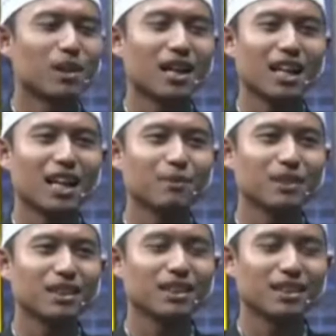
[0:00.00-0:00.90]

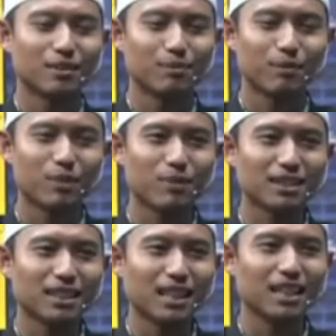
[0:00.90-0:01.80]
mengalami
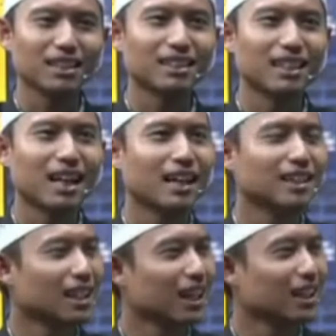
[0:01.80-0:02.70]
permasalahan
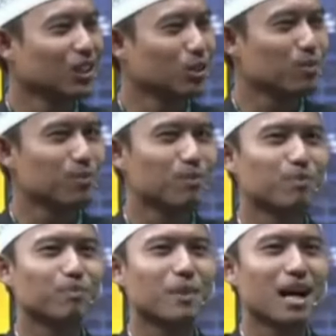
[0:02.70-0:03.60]
gaya hidup,
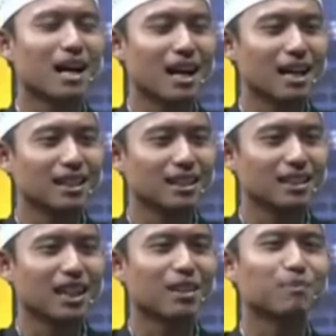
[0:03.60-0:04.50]
makan
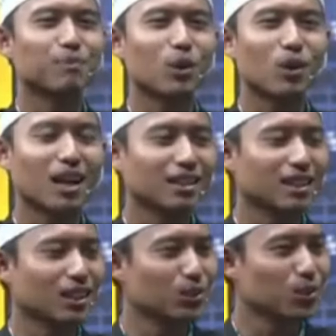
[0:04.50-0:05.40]
dan pola
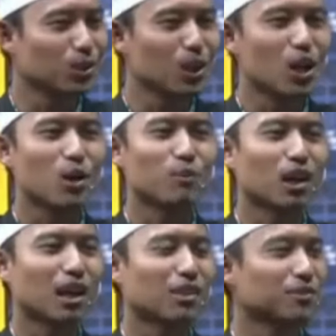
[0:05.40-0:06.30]
tidur,
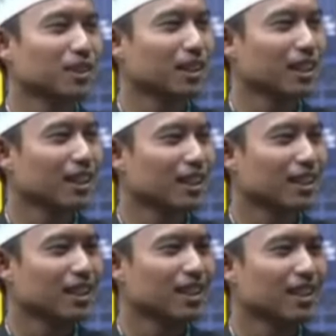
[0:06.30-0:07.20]
pola pikir
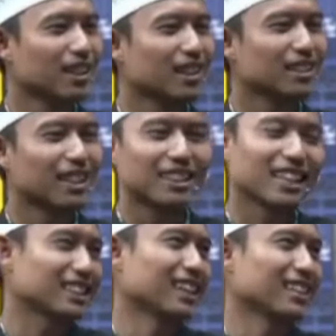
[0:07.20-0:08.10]
ya. yang
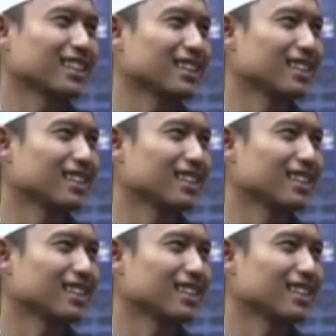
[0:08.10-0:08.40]
tidak sehat.